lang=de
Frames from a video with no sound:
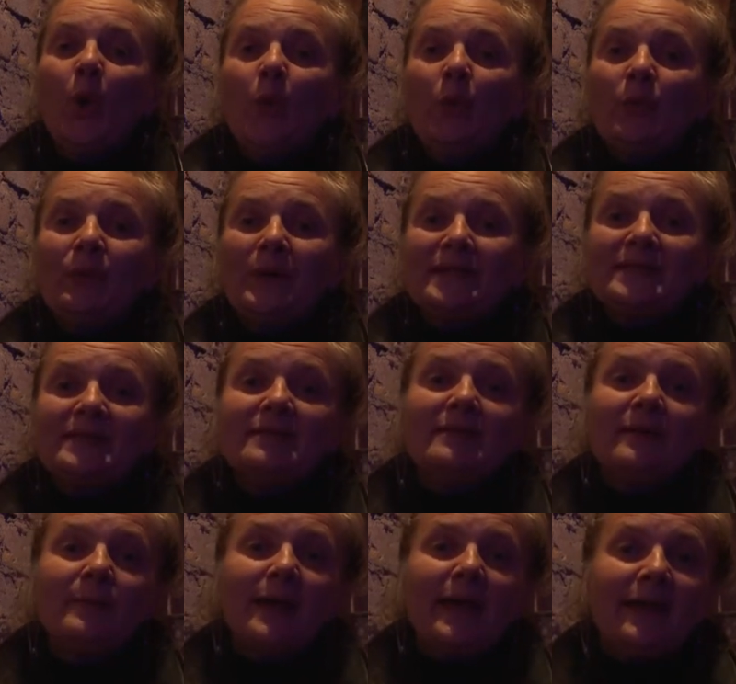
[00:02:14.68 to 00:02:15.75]
und man sieht
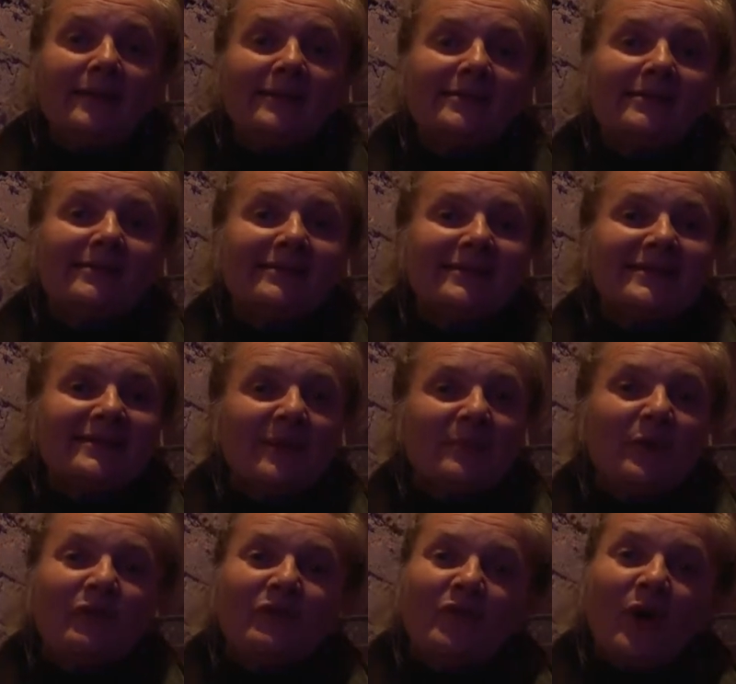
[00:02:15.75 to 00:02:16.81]
am Ende dieser
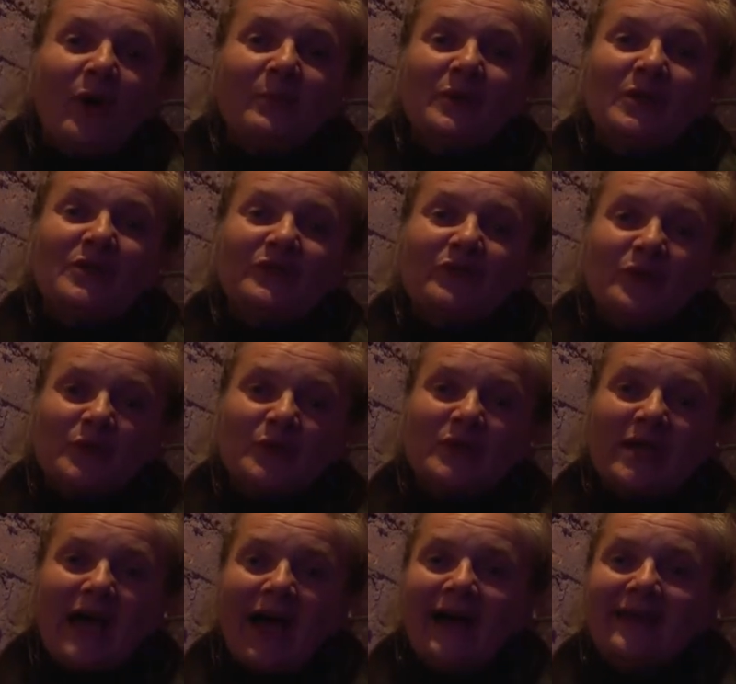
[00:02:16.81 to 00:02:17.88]
Performance, wo
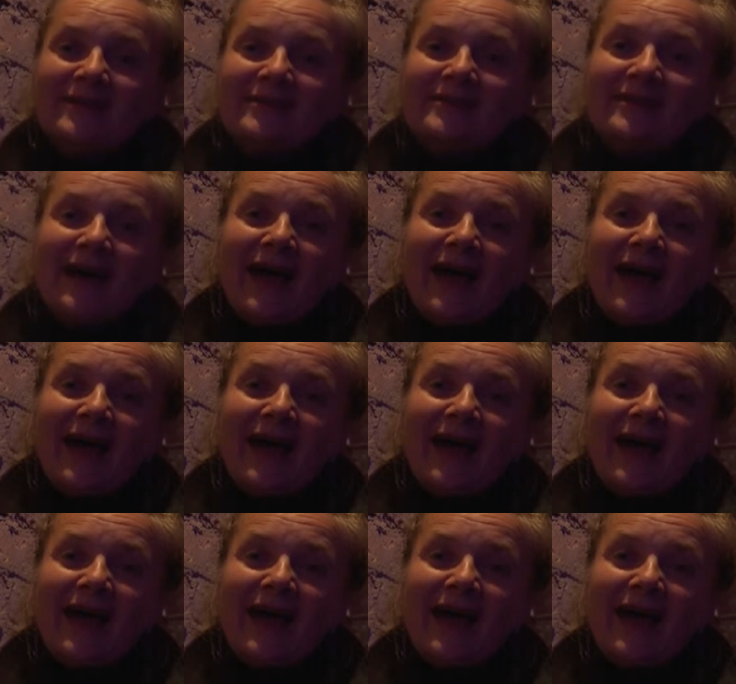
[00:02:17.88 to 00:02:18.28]
sich eine,